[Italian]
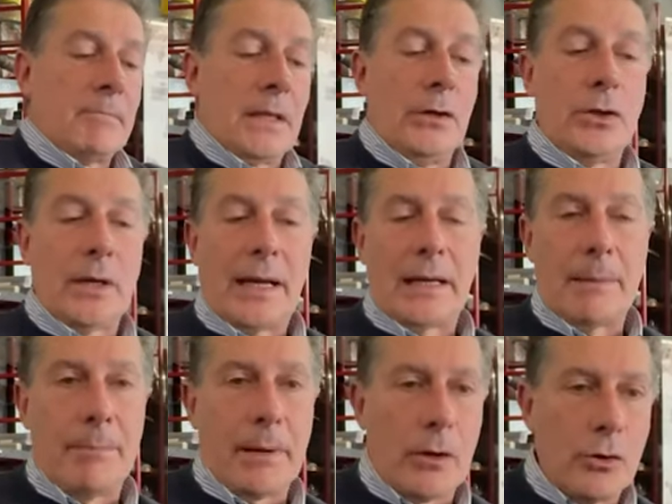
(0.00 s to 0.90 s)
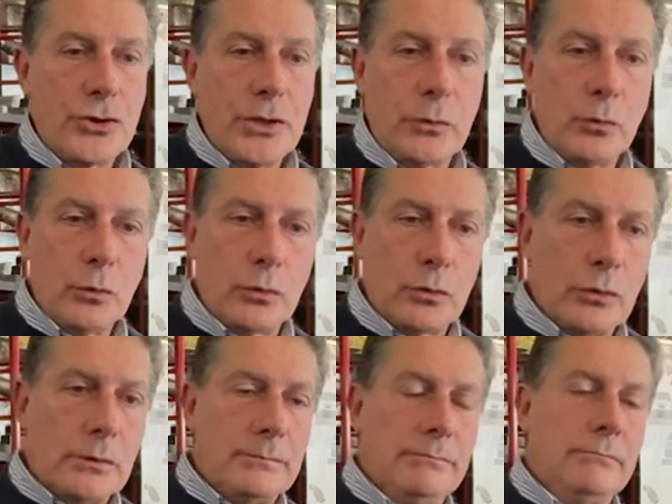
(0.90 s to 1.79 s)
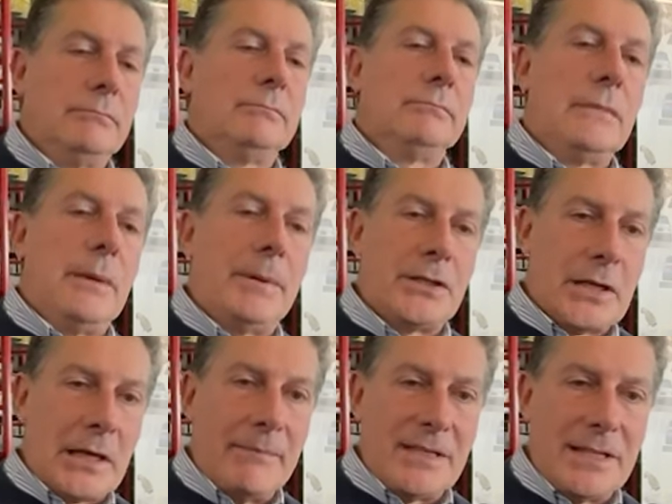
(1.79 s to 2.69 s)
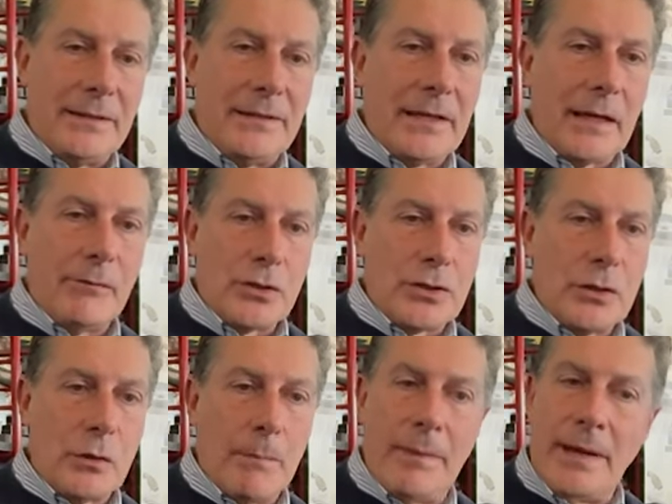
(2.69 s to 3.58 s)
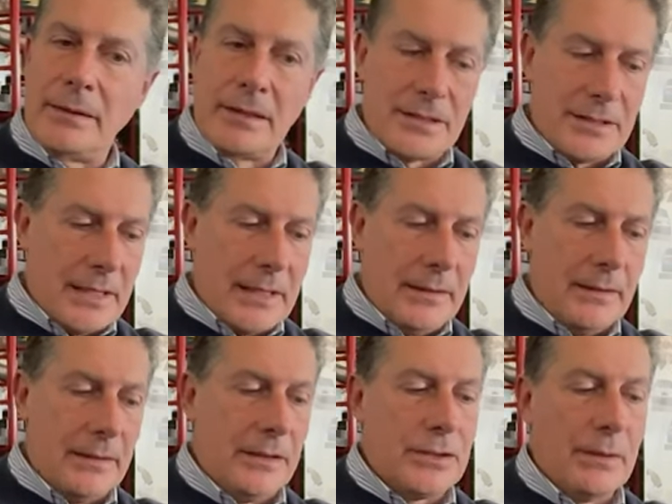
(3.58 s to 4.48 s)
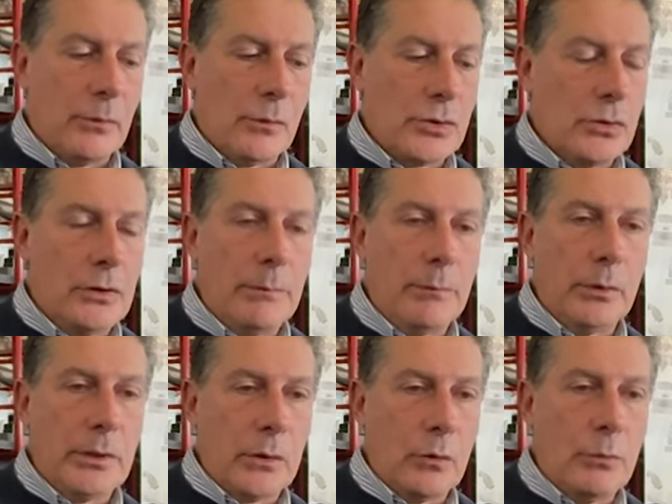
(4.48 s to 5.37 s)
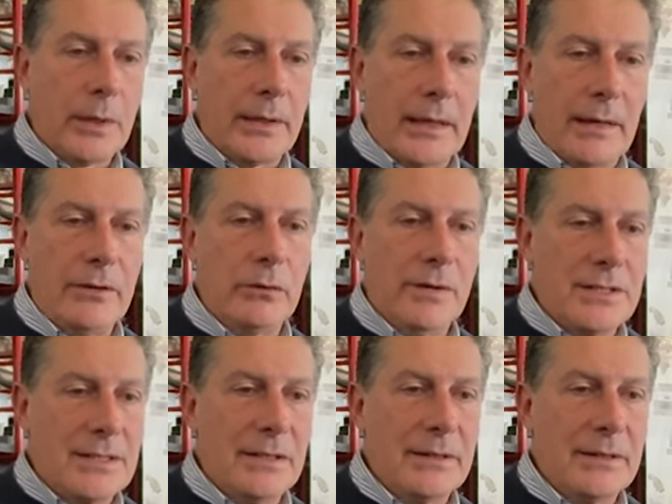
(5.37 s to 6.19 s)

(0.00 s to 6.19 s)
Io direi che per oggi è tutto, mm, mi piacerebbe sentire i vostri commenti, se eh, diciamo, questo tipo di rubrica vi dovesse